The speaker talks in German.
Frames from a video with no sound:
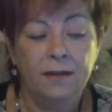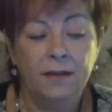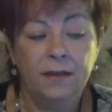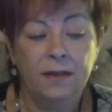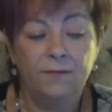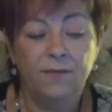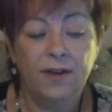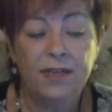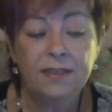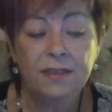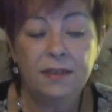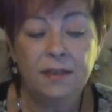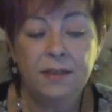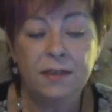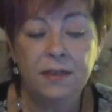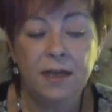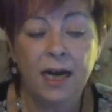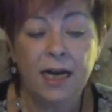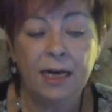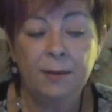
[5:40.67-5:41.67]
Die
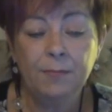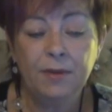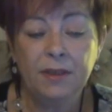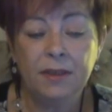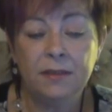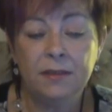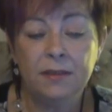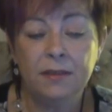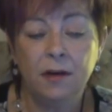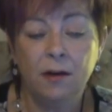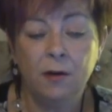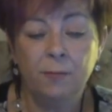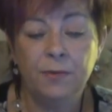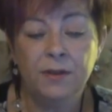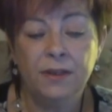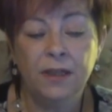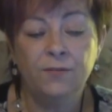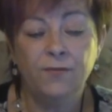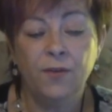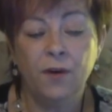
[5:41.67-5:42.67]
westlichen Geheimdienste
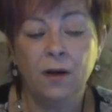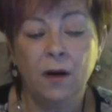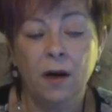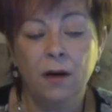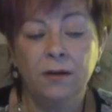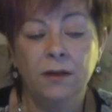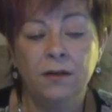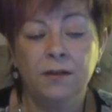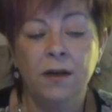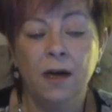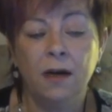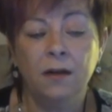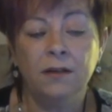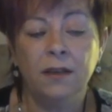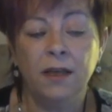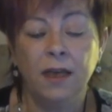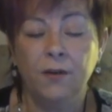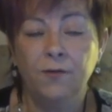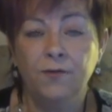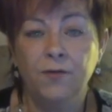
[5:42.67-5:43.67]
haben in den vergangenen
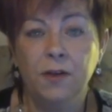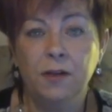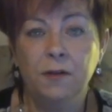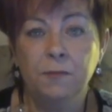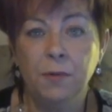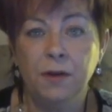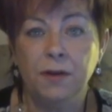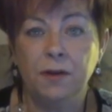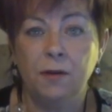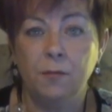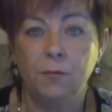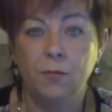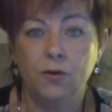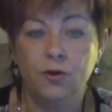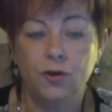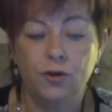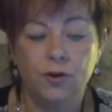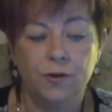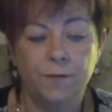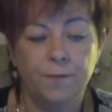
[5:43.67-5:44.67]
Jahren kräftig
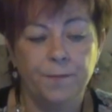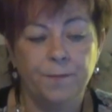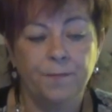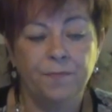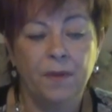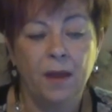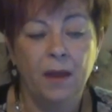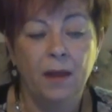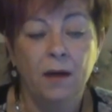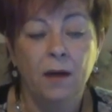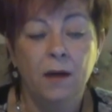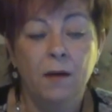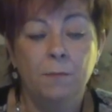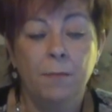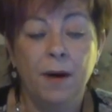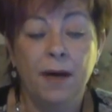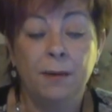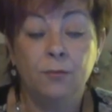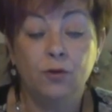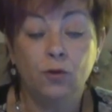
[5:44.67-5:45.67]
mitgemischt.
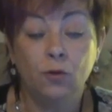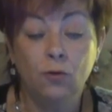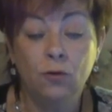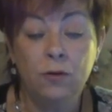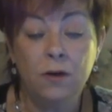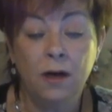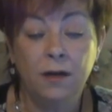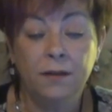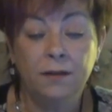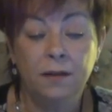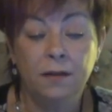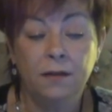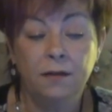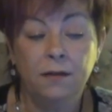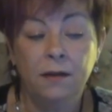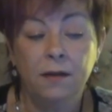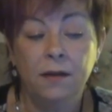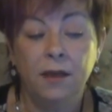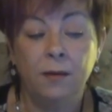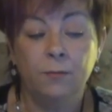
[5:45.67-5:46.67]
Beim
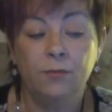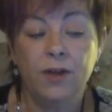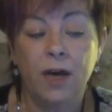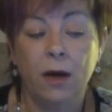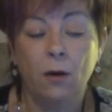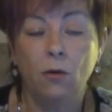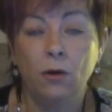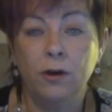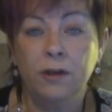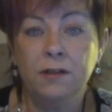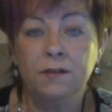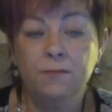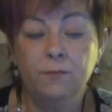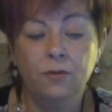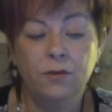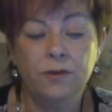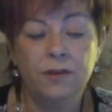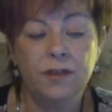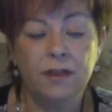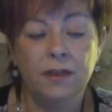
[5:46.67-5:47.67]
Drogenhandel, im
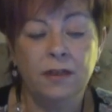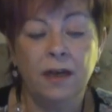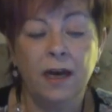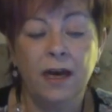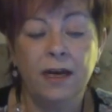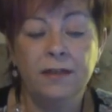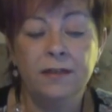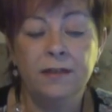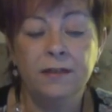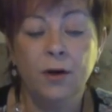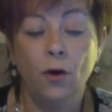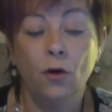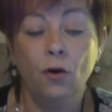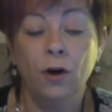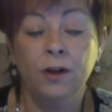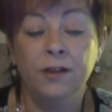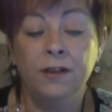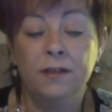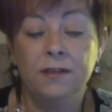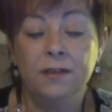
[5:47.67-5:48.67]
Terrorismus, in Kreisen der
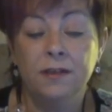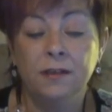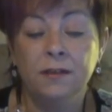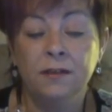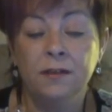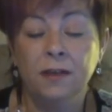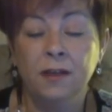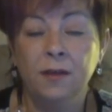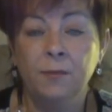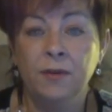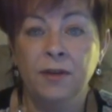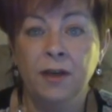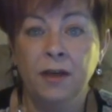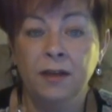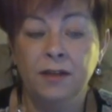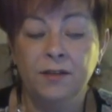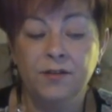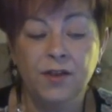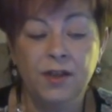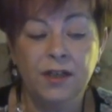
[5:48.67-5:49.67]
organisierten
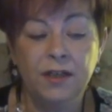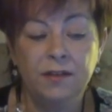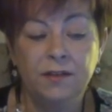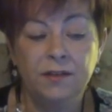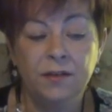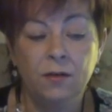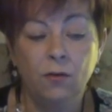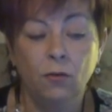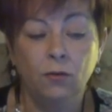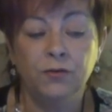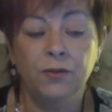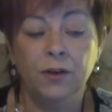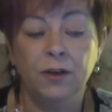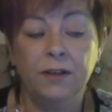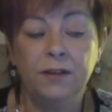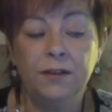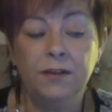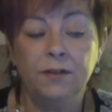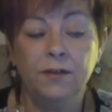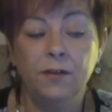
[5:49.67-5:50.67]
Kriminalität,
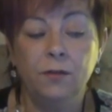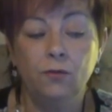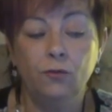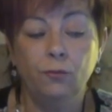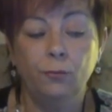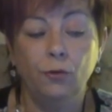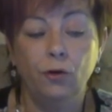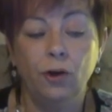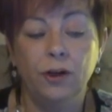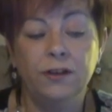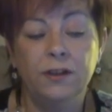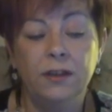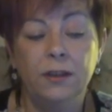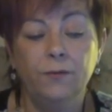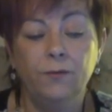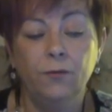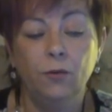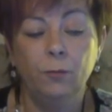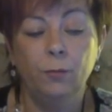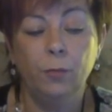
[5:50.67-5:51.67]
unterrichtete
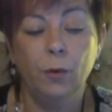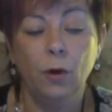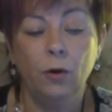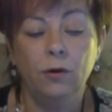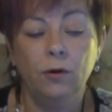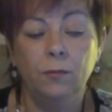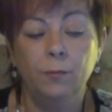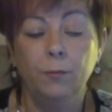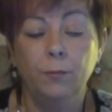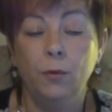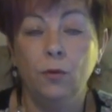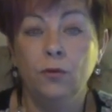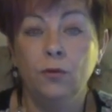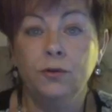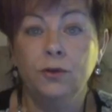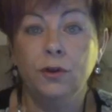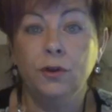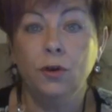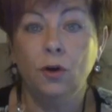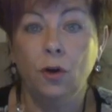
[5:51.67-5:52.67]

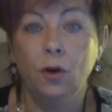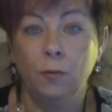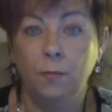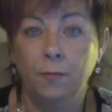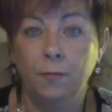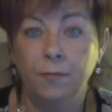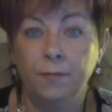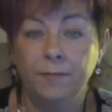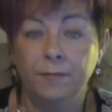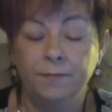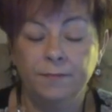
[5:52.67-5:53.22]
lubricativoblog.com.